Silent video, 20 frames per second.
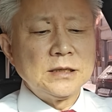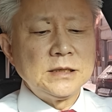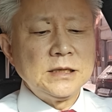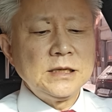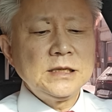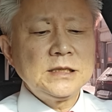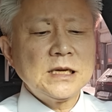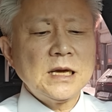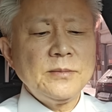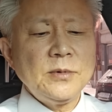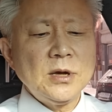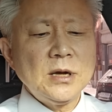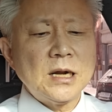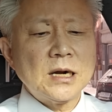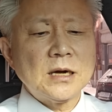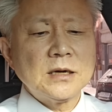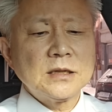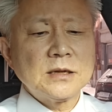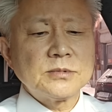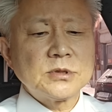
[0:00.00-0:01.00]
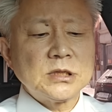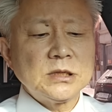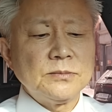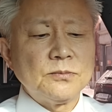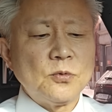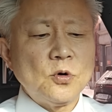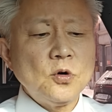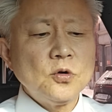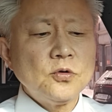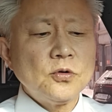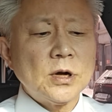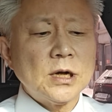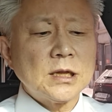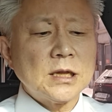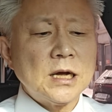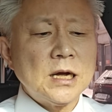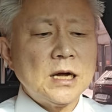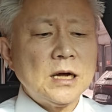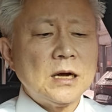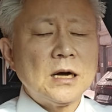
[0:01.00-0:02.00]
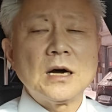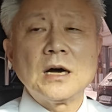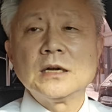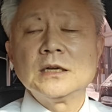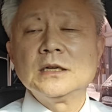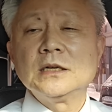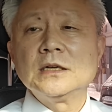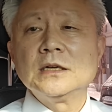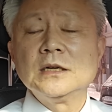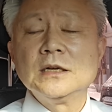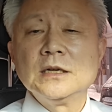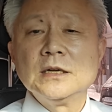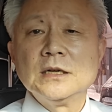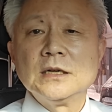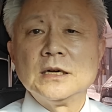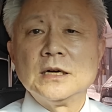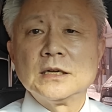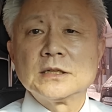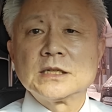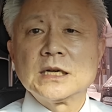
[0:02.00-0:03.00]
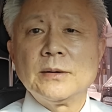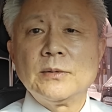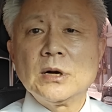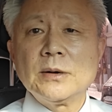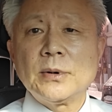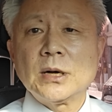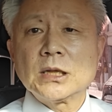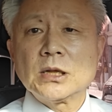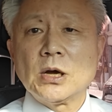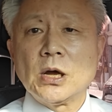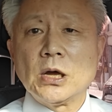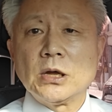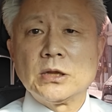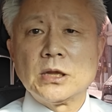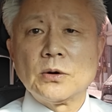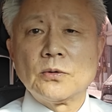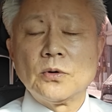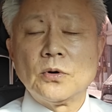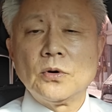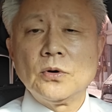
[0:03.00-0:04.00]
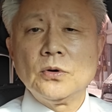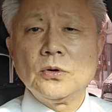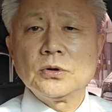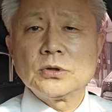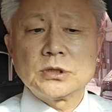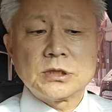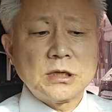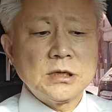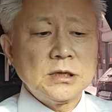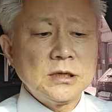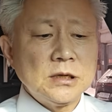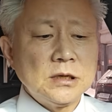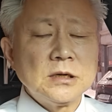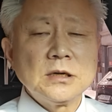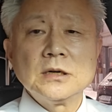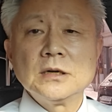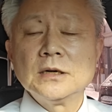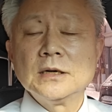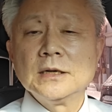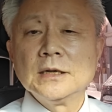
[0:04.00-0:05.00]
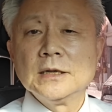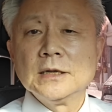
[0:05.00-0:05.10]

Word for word: 이재명 할 것 없이 모두가 다이 아, 어, 처벌받아야 되고 어, 처